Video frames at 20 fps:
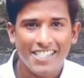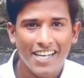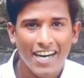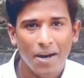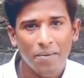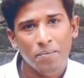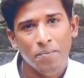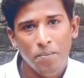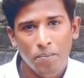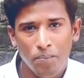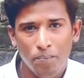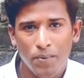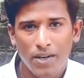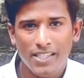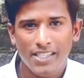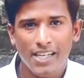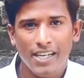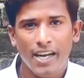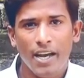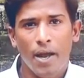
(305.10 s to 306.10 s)
से आप
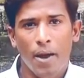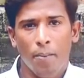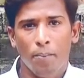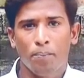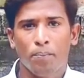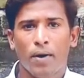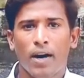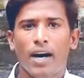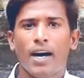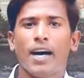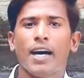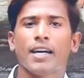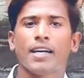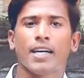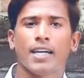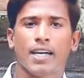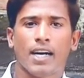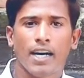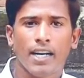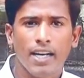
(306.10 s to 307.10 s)
बचें बाहर
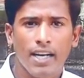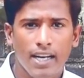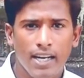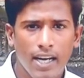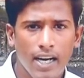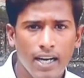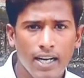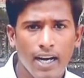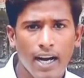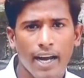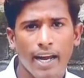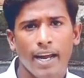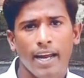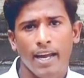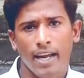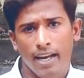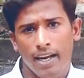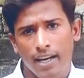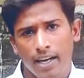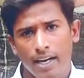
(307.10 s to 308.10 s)
का खाना ना
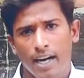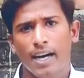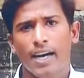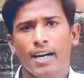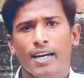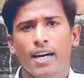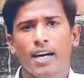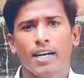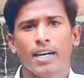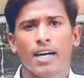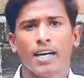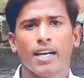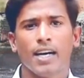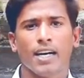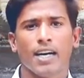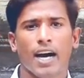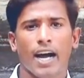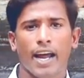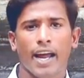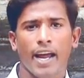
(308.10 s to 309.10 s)
खाएं घर का
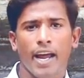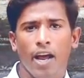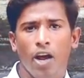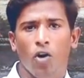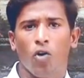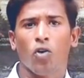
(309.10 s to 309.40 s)
खाना खाएं